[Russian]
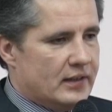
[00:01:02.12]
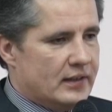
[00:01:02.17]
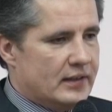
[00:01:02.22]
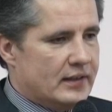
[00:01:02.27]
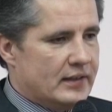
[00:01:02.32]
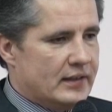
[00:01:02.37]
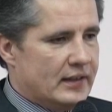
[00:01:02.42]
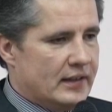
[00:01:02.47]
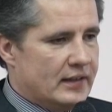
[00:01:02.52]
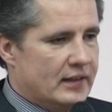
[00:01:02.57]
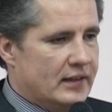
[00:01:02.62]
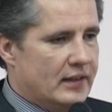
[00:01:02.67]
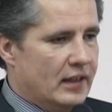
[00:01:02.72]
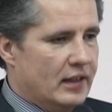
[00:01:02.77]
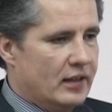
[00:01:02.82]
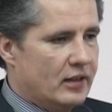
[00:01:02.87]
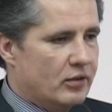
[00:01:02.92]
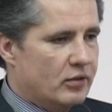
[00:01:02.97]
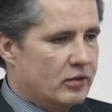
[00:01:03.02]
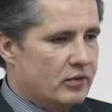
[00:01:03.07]

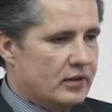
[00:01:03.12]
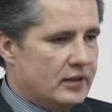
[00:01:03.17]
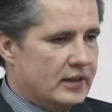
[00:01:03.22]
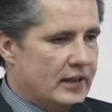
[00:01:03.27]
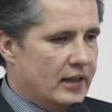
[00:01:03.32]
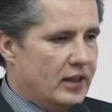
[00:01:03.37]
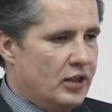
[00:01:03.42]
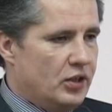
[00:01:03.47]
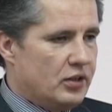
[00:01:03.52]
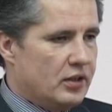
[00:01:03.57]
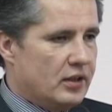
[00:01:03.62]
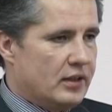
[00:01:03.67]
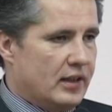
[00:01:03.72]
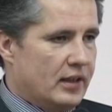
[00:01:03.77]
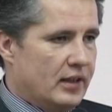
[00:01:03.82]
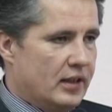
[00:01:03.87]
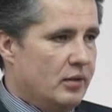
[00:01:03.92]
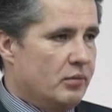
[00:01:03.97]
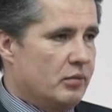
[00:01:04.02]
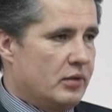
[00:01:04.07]
создали ну, заличный
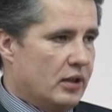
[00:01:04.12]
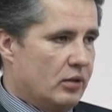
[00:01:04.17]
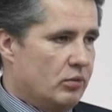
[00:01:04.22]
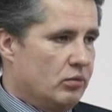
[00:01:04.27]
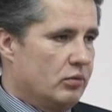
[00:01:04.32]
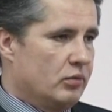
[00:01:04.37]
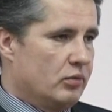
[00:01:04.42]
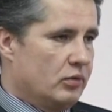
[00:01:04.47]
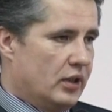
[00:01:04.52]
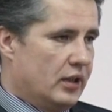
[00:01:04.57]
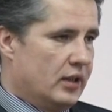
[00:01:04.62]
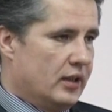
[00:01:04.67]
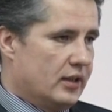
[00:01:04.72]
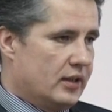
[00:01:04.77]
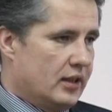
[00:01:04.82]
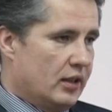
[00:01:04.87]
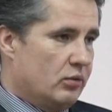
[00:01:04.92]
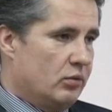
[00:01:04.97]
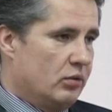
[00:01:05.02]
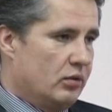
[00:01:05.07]
таким, как он
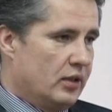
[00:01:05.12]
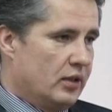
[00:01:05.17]
есть.